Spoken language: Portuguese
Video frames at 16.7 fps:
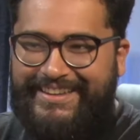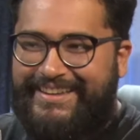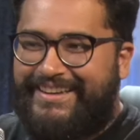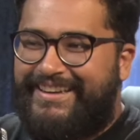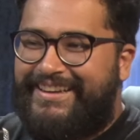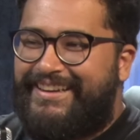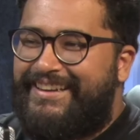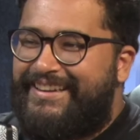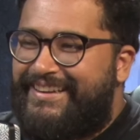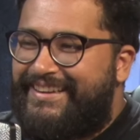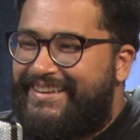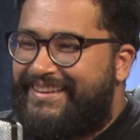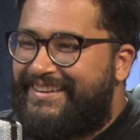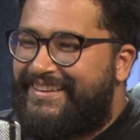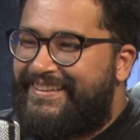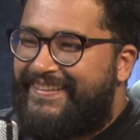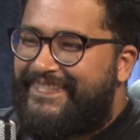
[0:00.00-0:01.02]

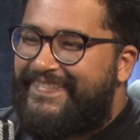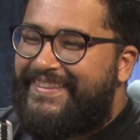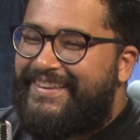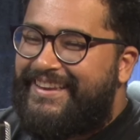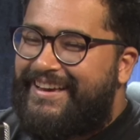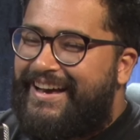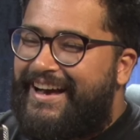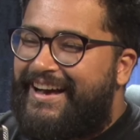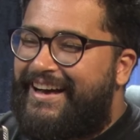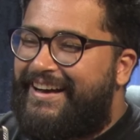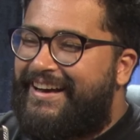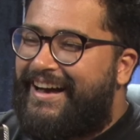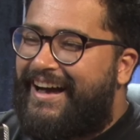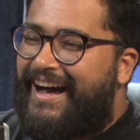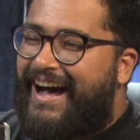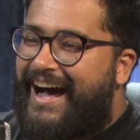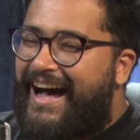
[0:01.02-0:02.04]
precisava da dancinha. Né,
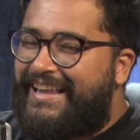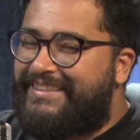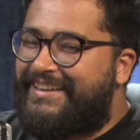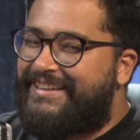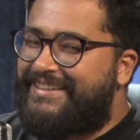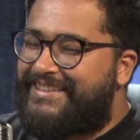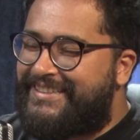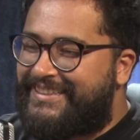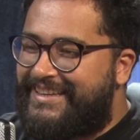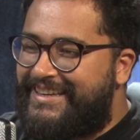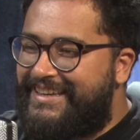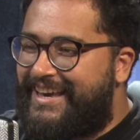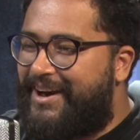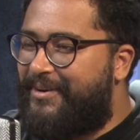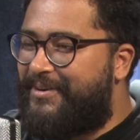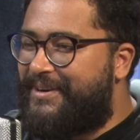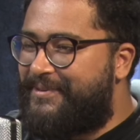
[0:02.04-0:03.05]
a dancinha
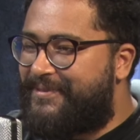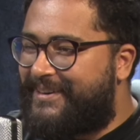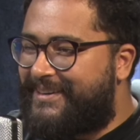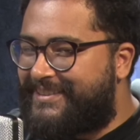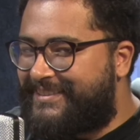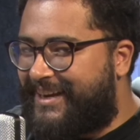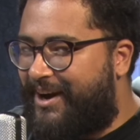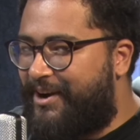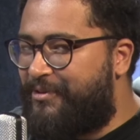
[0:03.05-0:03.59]
é universal.